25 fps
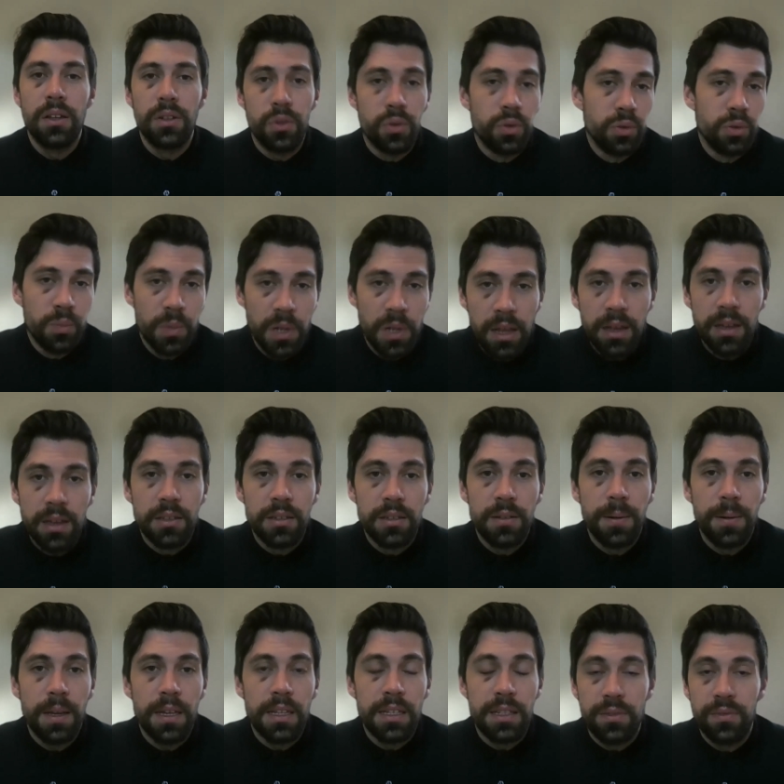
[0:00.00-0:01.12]
tut mir leid.
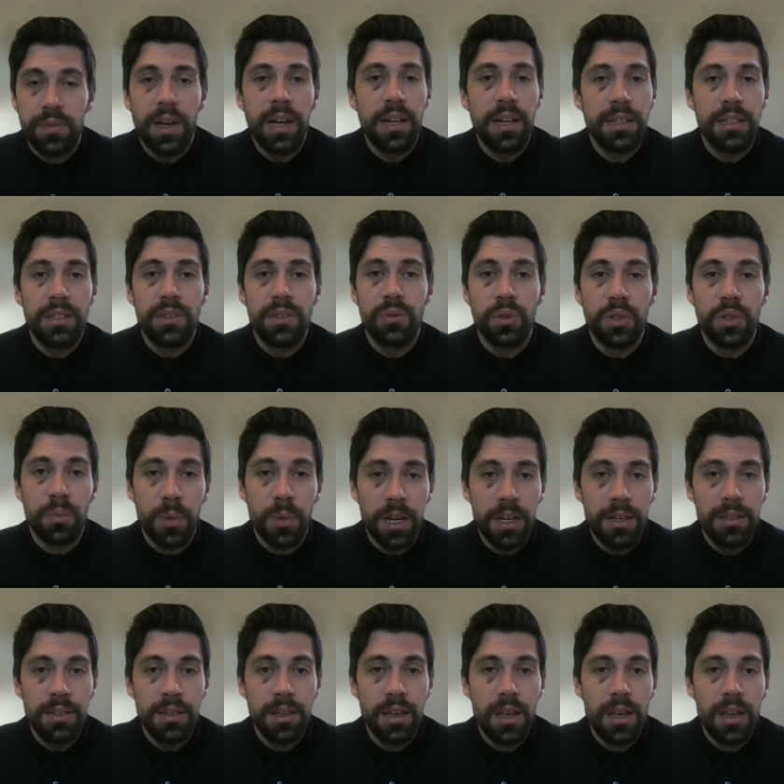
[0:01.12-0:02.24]
Es war nicht so
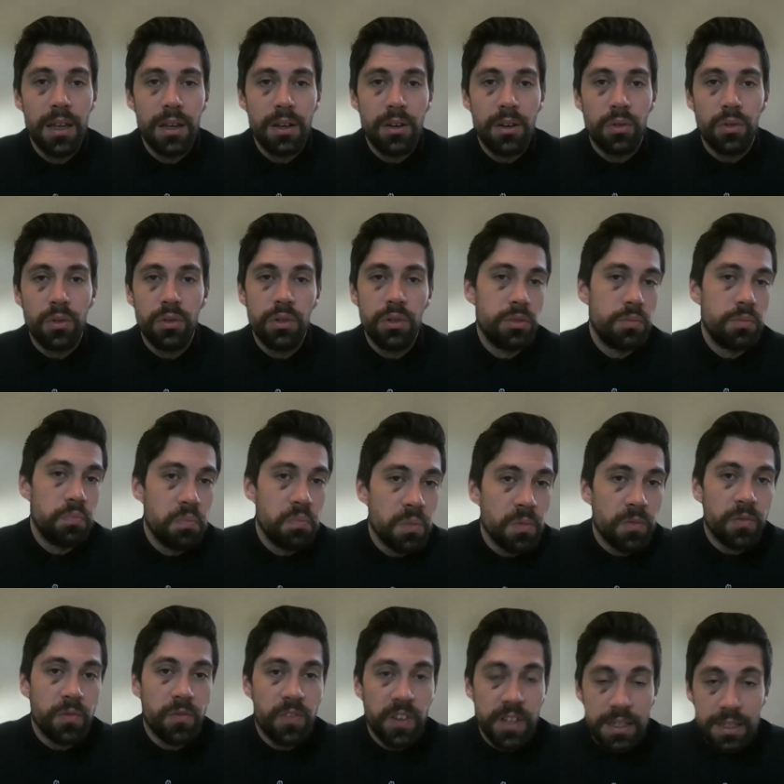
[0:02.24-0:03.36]
gemeint und
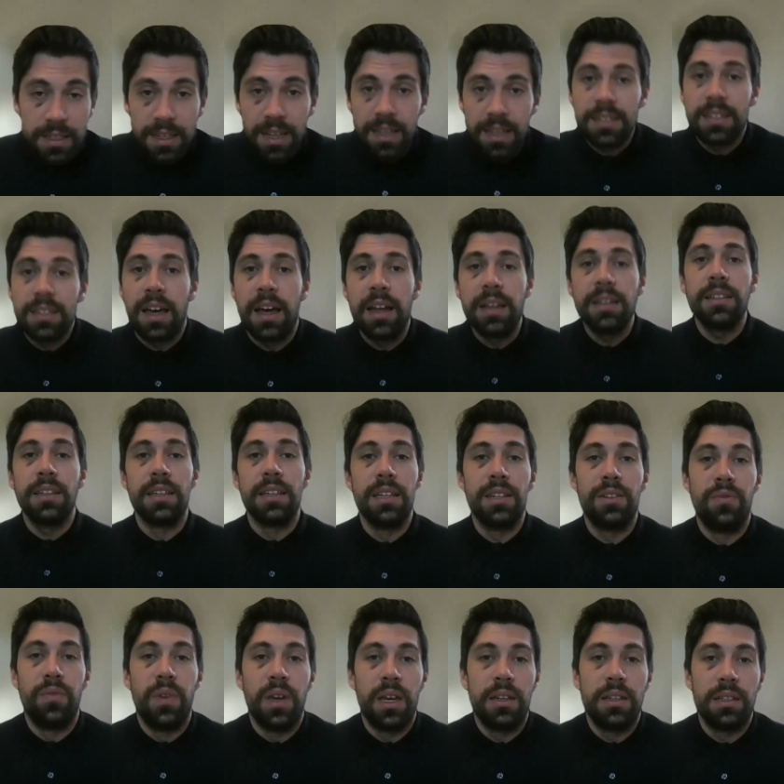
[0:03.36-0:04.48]
was das
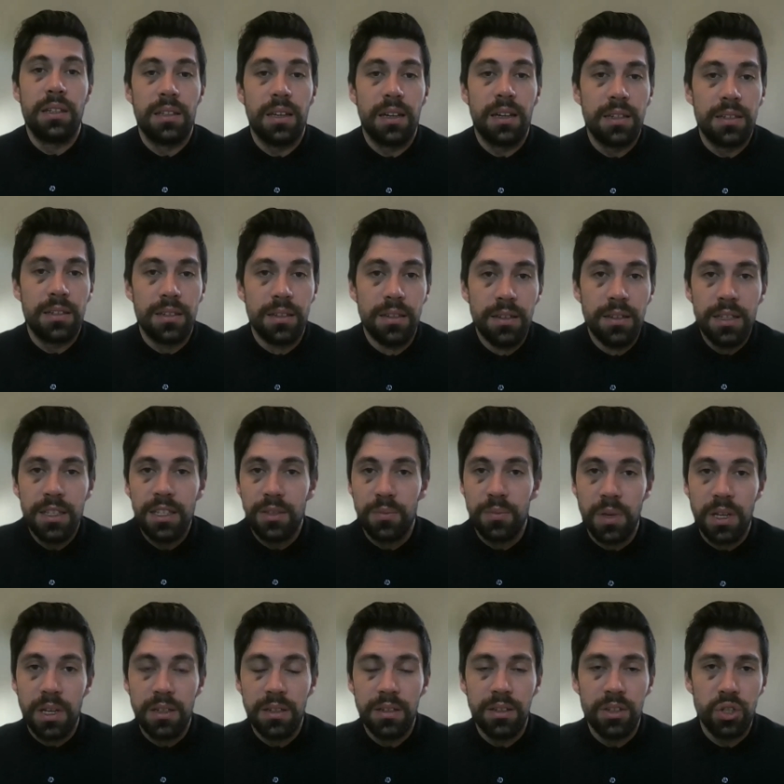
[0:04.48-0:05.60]
angeht, werde ich da jetzt nicht
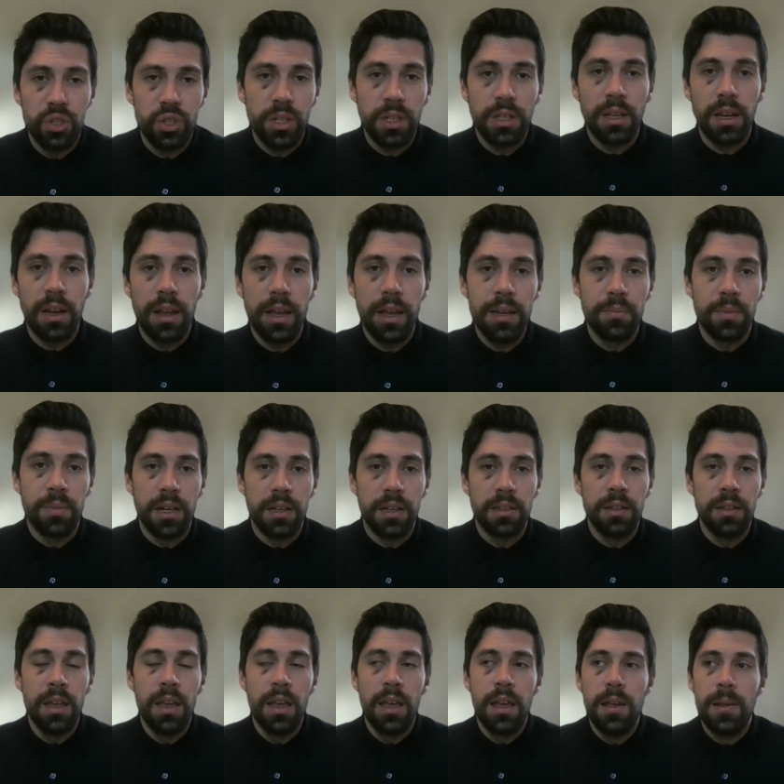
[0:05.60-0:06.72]
mehr diese Sticheleien
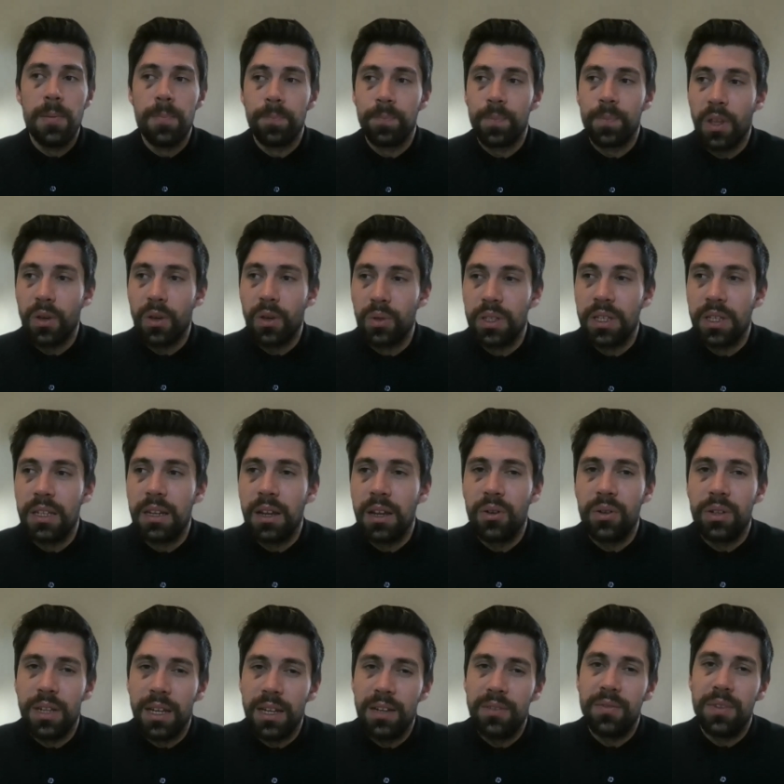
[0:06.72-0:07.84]
machen, und genau
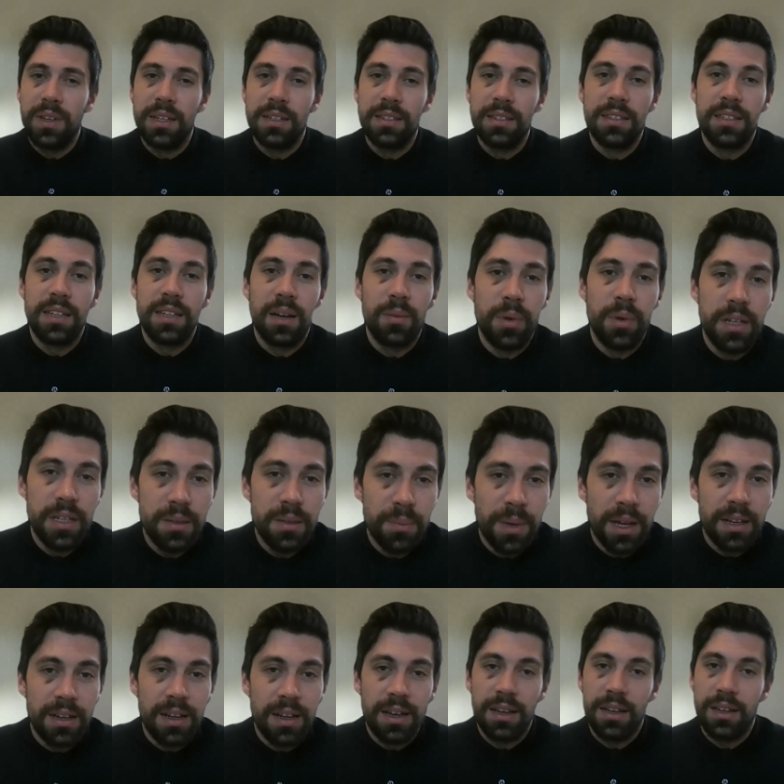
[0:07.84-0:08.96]
dann werden sie aber immer
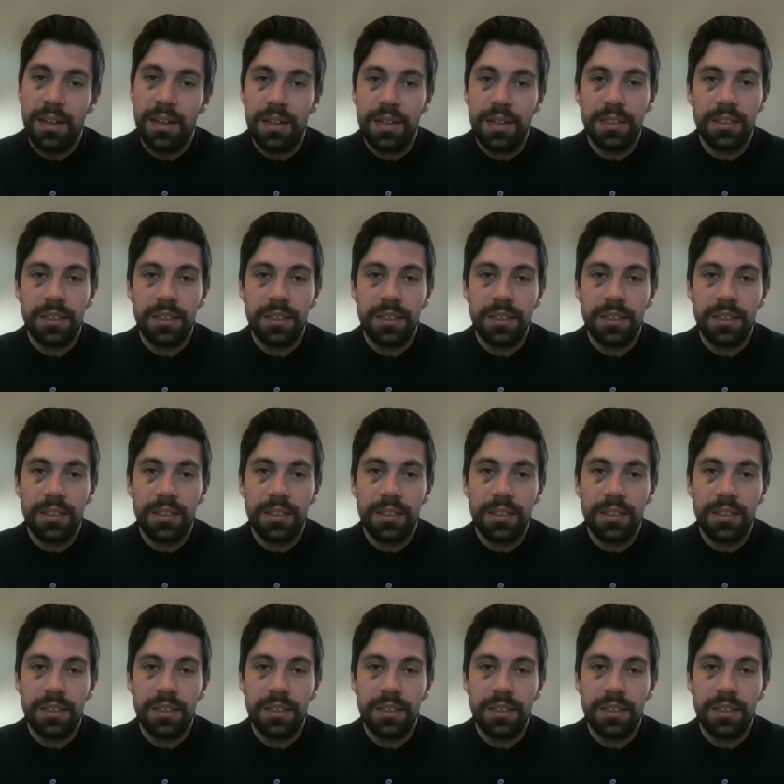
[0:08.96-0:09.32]
nachhaken